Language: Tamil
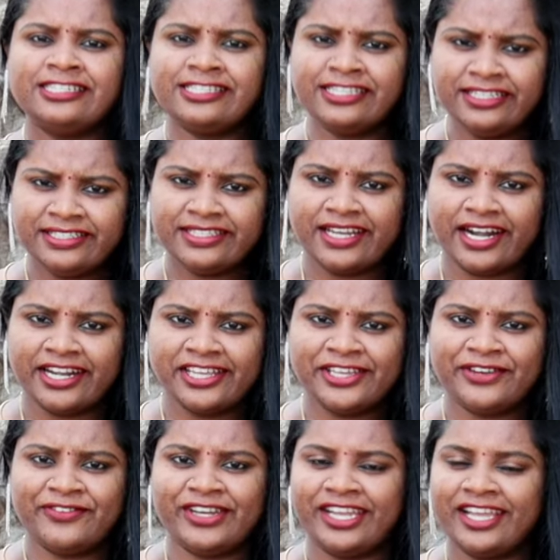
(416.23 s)
ரிசல்ட்
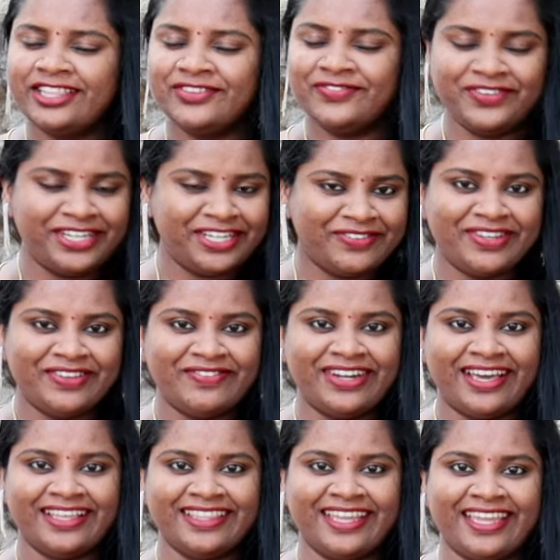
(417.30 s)
கிடைக்கிற வரைக்கும் அதை விடவே
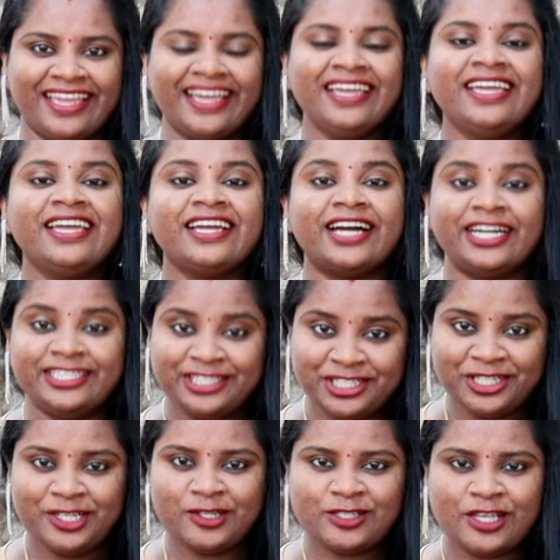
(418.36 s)
விடாதீங்க
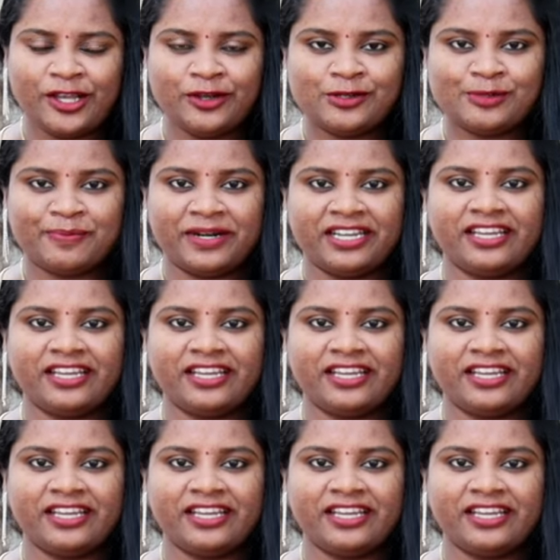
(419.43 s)
கண்டினியூஸாக யூஸ்